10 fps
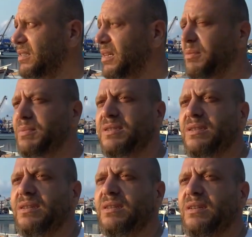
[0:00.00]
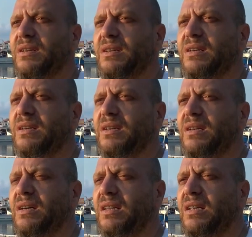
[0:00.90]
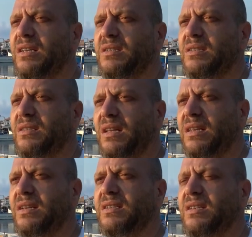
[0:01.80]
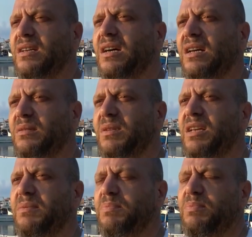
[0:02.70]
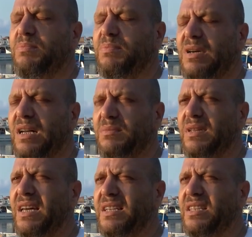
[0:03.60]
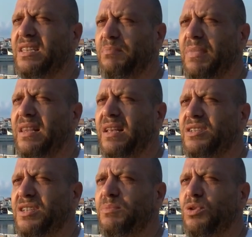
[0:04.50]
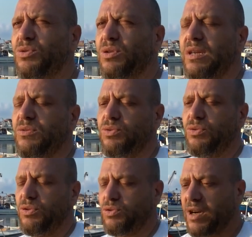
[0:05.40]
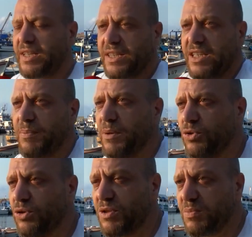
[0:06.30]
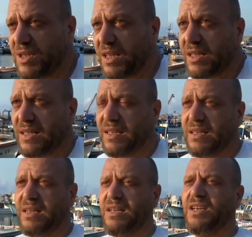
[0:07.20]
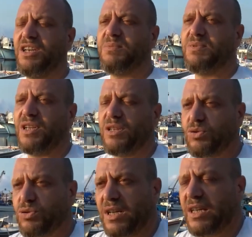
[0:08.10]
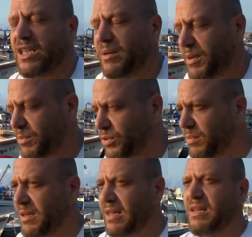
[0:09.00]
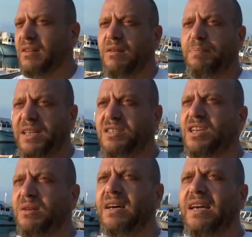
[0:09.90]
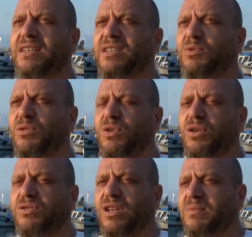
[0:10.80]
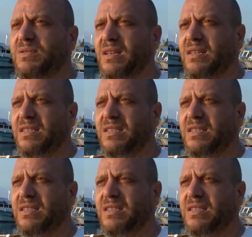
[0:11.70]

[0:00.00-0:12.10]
Tabii biz e, Allah'ın Allah'ın izniyle kalktığımda ilk kalktığımda gerçekten belden aşağım yoktu. Yani şu şu hareketi yapamıyordum hiçbir şekilde. Hiçbir şekilde şu hareketi yapamıyordum. E, pet şeyi dahi açamıyordum öyle söyleyeyim size.